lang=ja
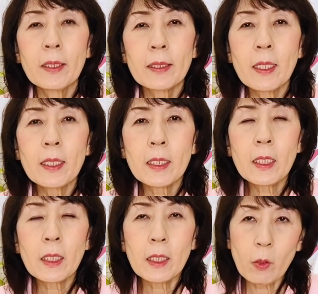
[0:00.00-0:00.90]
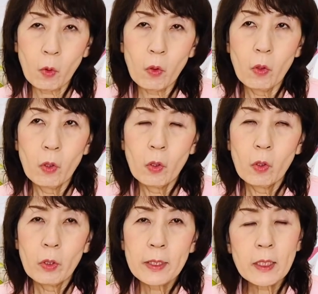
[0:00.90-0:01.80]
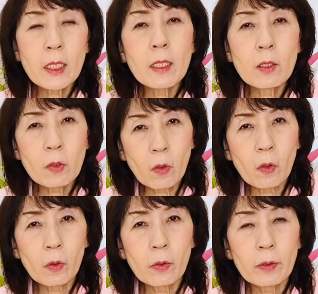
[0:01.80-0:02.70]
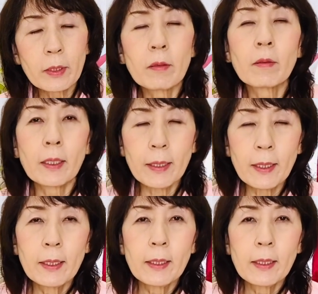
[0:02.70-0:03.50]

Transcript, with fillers: 精神疲労、心労っていうのかな、